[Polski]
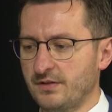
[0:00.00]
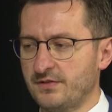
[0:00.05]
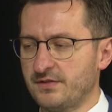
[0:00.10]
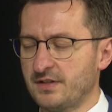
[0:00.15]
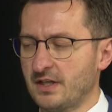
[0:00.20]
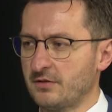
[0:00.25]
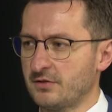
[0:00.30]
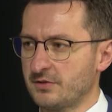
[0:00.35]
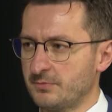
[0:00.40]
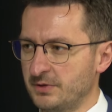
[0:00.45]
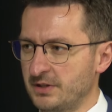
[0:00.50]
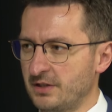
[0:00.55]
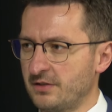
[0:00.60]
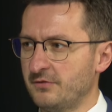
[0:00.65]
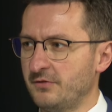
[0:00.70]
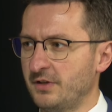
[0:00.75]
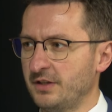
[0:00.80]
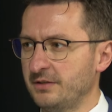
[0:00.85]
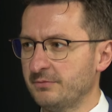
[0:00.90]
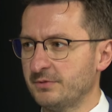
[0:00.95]
z
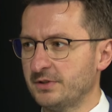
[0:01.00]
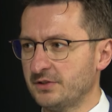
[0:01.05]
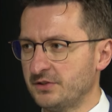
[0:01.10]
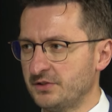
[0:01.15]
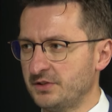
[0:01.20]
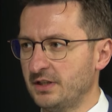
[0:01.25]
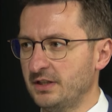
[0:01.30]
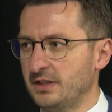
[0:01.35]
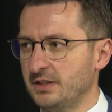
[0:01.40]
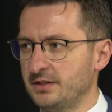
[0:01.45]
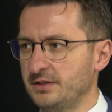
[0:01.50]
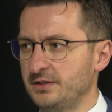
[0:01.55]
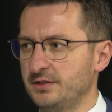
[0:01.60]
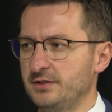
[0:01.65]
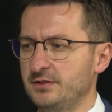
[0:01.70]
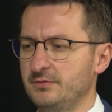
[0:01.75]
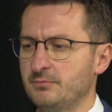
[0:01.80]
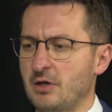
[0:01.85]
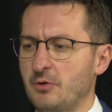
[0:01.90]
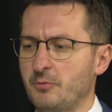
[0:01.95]
zagospodarowaniem też
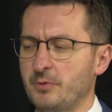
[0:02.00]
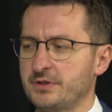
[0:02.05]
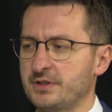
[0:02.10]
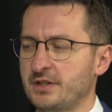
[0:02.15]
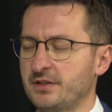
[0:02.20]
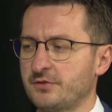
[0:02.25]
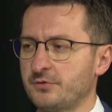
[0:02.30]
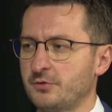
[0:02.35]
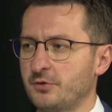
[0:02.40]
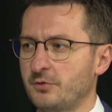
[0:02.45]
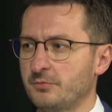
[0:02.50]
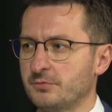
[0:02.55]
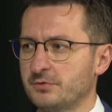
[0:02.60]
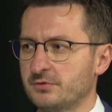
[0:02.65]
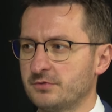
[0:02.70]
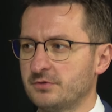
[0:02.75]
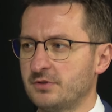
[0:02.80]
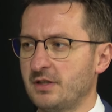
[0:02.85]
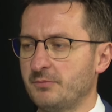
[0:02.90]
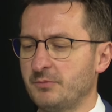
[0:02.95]
zieleni i małą architekturą,
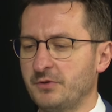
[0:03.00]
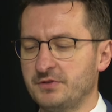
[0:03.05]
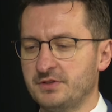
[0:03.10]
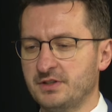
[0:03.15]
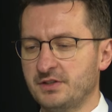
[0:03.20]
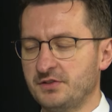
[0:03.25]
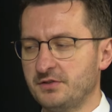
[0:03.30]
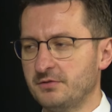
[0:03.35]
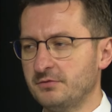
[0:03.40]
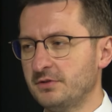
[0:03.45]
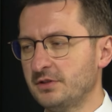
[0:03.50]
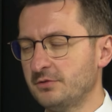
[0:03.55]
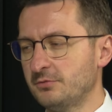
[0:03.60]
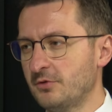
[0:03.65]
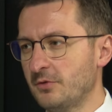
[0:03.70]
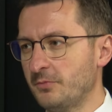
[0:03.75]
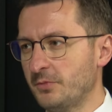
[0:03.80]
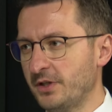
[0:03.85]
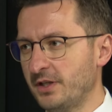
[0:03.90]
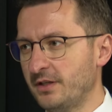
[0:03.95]
która powinna się
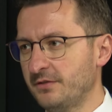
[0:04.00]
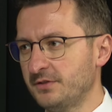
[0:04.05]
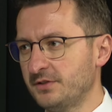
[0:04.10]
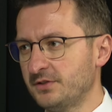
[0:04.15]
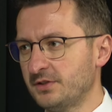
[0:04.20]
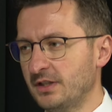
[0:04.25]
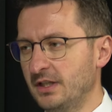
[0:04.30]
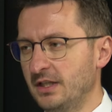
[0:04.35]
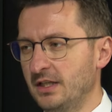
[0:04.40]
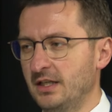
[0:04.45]
niedługo pojawić.